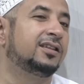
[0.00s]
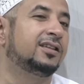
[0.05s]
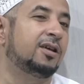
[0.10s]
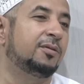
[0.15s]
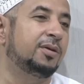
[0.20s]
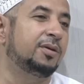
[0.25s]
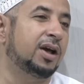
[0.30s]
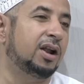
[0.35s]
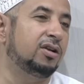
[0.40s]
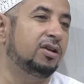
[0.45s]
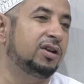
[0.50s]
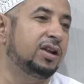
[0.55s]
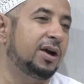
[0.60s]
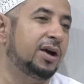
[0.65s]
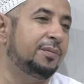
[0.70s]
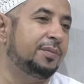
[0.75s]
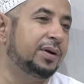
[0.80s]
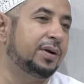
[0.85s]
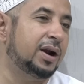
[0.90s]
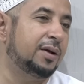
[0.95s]
tapi kalau
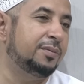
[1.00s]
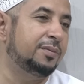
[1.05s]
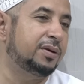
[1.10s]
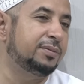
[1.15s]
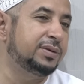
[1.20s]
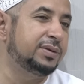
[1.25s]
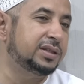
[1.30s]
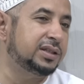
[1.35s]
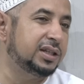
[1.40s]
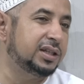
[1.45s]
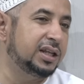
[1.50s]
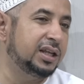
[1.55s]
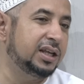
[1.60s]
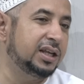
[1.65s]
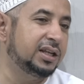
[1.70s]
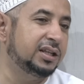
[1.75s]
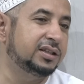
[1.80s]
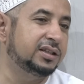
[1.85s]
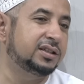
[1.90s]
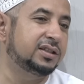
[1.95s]
dia pernah
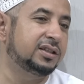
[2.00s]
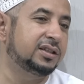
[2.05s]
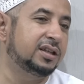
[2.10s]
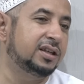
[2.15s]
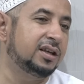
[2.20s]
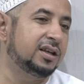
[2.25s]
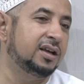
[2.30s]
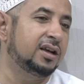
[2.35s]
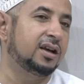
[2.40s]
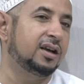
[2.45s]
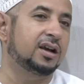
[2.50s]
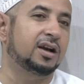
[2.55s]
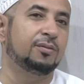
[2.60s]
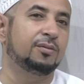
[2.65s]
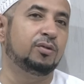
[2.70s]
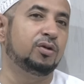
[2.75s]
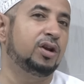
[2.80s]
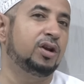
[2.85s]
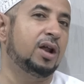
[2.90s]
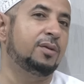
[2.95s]
berbisnis
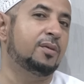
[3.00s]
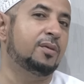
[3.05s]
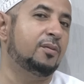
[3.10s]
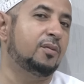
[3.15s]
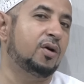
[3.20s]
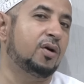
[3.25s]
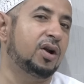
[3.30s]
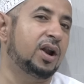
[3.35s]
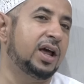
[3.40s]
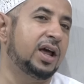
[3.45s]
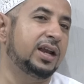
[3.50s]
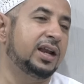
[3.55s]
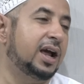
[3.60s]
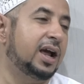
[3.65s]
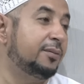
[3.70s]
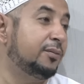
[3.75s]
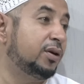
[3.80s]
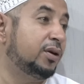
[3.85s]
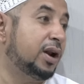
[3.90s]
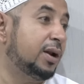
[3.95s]
kemudian memulai
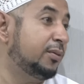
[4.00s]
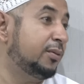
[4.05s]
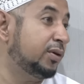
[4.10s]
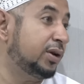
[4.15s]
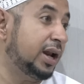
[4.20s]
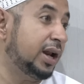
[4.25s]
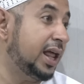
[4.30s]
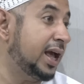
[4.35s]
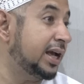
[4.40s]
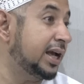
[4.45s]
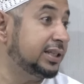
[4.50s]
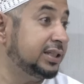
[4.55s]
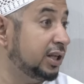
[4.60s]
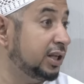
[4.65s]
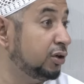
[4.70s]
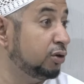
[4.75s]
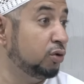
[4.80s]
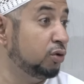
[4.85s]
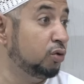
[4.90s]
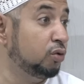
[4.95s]
dengan modal-modal yang
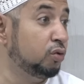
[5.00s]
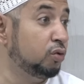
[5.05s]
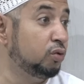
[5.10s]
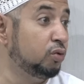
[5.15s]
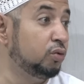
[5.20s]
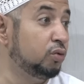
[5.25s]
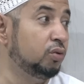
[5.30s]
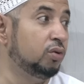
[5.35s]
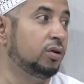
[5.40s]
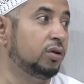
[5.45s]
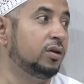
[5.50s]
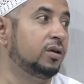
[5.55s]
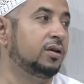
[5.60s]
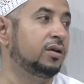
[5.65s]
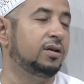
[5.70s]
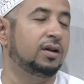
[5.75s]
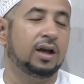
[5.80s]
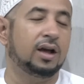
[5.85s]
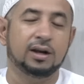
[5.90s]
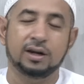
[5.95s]
kecil dulu
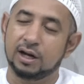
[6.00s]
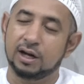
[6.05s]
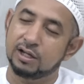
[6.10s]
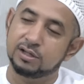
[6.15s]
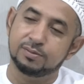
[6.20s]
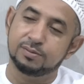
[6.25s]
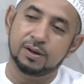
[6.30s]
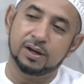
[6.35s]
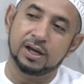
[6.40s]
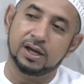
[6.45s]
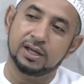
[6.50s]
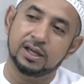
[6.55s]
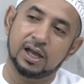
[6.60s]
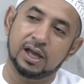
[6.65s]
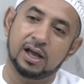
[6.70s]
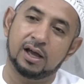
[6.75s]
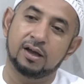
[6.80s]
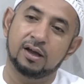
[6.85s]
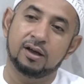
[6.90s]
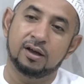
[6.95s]
ya, dan lain
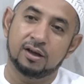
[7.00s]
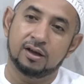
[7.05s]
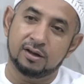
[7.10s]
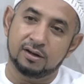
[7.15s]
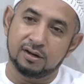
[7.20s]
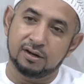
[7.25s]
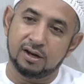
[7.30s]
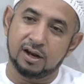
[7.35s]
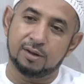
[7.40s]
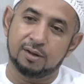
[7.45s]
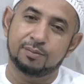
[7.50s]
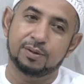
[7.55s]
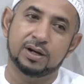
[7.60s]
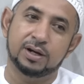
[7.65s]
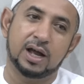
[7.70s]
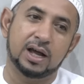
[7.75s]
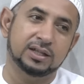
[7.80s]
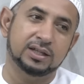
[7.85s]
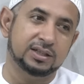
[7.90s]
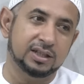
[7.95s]
sebagainya dilihat
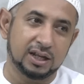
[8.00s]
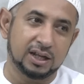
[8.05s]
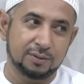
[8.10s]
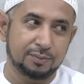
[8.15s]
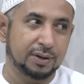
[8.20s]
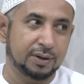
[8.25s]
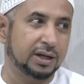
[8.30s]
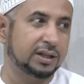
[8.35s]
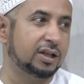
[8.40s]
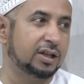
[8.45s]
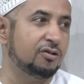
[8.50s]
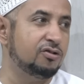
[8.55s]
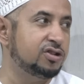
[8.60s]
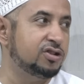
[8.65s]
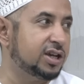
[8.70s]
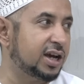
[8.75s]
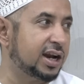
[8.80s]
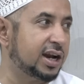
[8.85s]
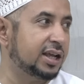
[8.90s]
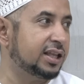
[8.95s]
berhasil mengetahui
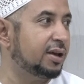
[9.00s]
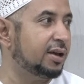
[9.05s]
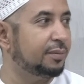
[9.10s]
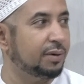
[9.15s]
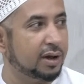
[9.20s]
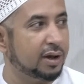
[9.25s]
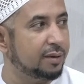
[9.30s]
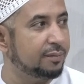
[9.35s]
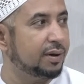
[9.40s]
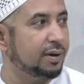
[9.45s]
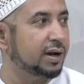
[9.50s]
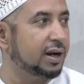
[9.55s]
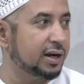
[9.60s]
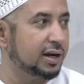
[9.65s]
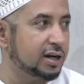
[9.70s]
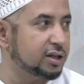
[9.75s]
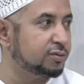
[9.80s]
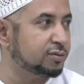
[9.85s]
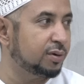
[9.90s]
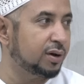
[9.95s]
caranya bagaimana
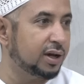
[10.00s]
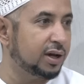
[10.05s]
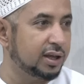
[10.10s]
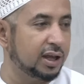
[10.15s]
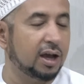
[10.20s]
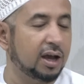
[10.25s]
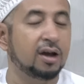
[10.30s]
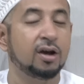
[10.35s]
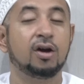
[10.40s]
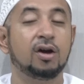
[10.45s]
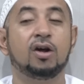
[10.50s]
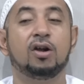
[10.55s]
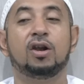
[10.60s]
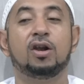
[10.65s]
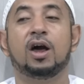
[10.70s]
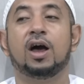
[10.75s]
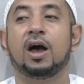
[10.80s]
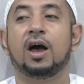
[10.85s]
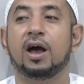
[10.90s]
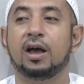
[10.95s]
dan sebagainya
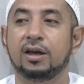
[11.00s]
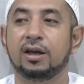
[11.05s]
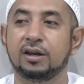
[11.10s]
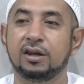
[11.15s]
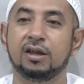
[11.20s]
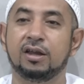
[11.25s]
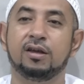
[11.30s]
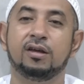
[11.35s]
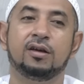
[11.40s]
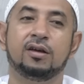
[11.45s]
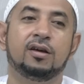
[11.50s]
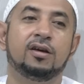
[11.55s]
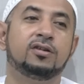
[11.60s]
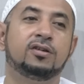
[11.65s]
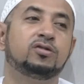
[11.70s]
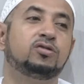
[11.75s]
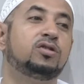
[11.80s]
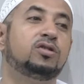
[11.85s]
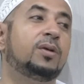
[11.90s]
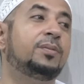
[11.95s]
lah ini
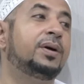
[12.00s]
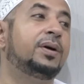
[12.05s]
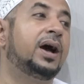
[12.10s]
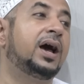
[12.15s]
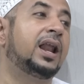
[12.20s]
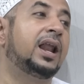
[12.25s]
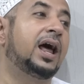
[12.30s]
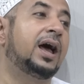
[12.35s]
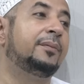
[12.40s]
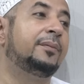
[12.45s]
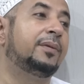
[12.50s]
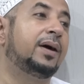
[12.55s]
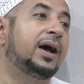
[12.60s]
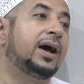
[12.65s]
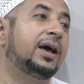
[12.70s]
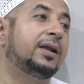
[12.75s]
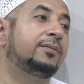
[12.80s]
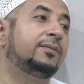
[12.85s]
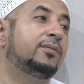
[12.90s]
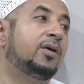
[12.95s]
sudah
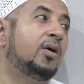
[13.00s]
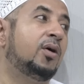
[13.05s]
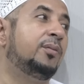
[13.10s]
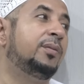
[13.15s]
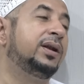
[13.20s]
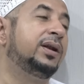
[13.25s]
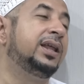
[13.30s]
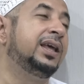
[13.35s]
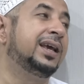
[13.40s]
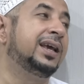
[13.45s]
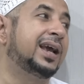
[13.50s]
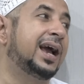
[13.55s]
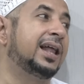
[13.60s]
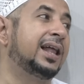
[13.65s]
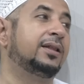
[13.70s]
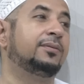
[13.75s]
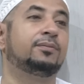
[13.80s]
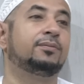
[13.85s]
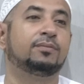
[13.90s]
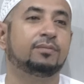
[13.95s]
pengalaman mau
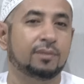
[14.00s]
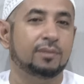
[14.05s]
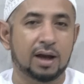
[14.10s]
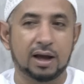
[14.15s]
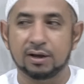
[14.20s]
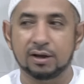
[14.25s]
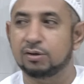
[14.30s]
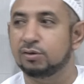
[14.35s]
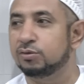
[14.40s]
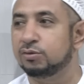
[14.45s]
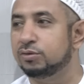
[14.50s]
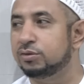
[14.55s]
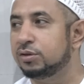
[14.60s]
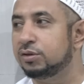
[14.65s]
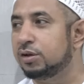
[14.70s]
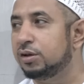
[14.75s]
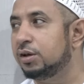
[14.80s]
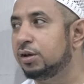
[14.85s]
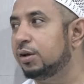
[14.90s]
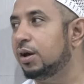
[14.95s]
meningkat bagus
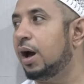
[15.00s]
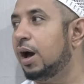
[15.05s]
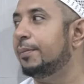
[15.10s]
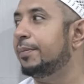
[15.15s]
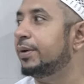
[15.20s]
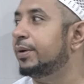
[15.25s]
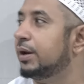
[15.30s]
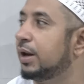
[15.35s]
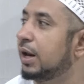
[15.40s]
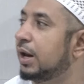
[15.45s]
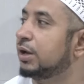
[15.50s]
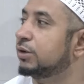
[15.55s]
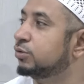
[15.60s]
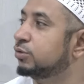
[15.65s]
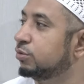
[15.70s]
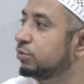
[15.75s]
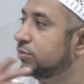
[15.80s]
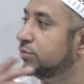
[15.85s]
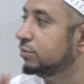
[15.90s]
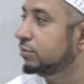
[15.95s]
ini nggak pernah
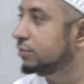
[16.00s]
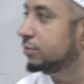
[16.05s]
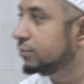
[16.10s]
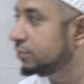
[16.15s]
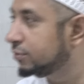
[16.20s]
langsung